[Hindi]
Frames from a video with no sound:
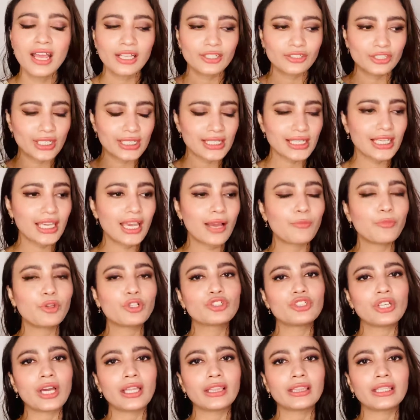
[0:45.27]
जैसे कि हम लोग
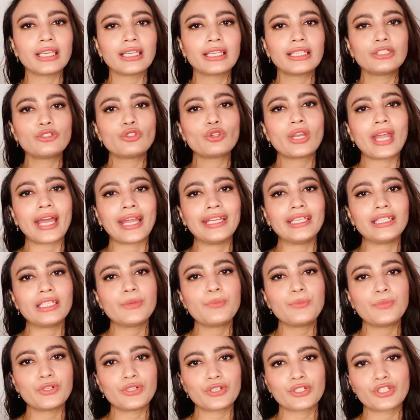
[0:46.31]
जानते हैं कि जो 90
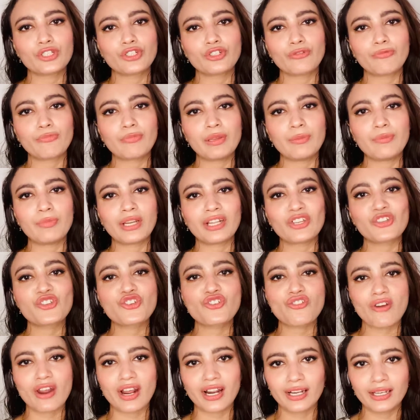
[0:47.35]
परसेंट ऑफ पीपल आर
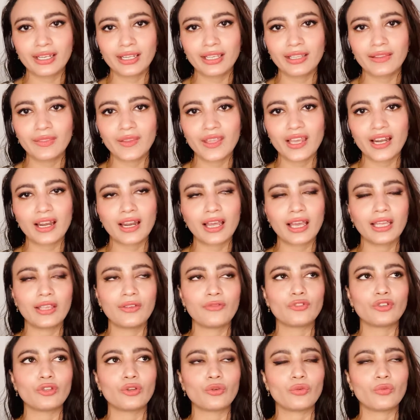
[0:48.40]
स्ट्रगलिंग इन देयर
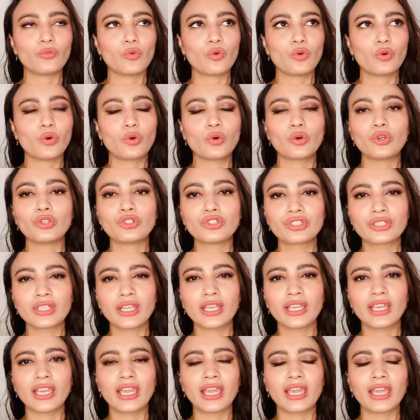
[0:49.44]
लाइफ यू नो वो लोग खुश
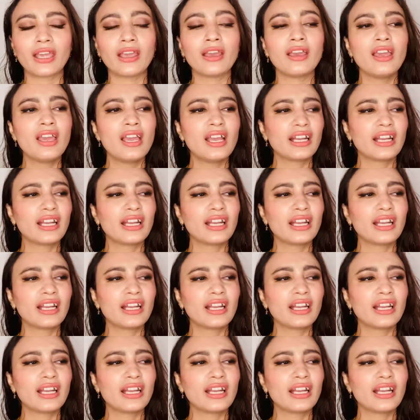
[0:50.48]
नहीं हैं